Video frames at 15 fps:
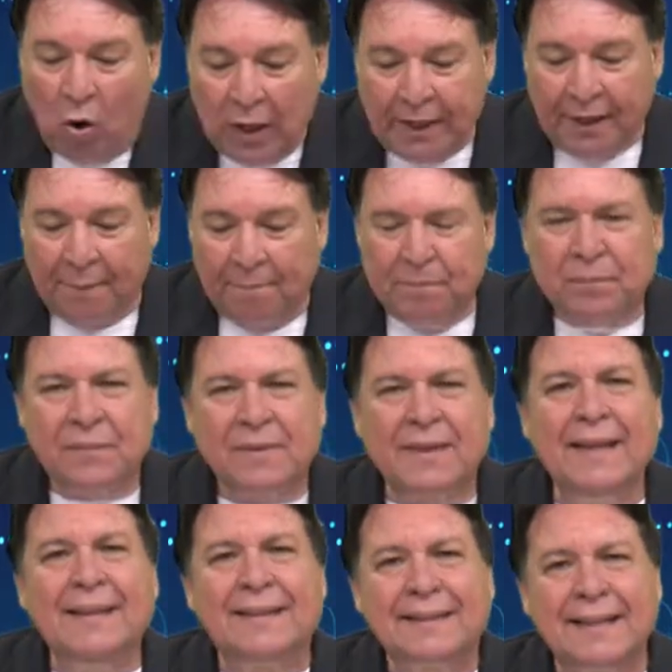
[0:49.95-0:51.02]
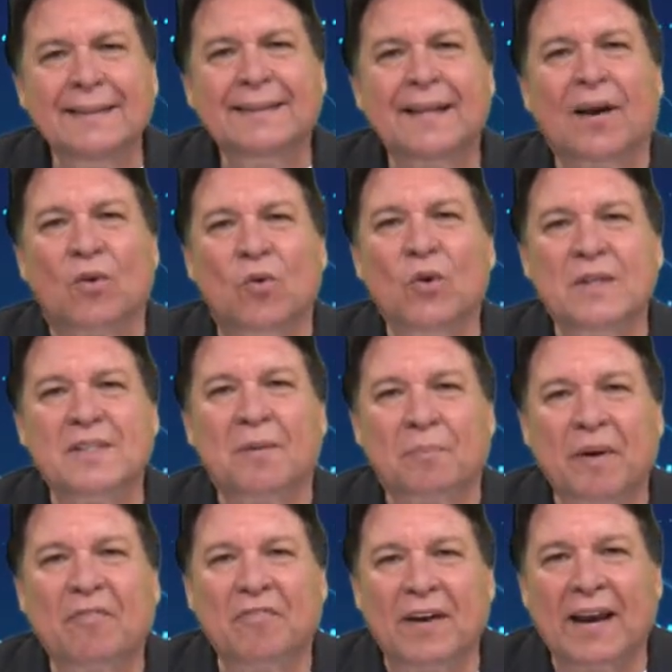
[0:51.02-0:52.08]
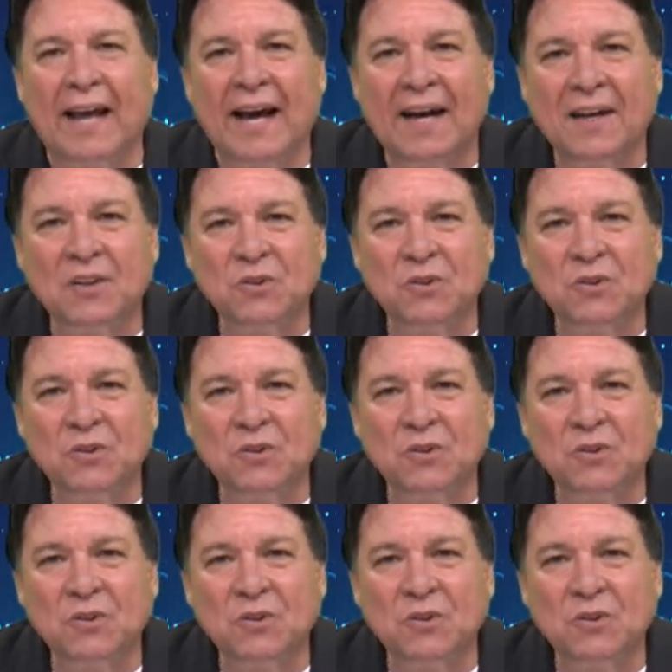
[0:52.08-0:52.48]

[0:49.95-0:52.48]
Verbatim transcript: Olha, tem tanta coisa para falar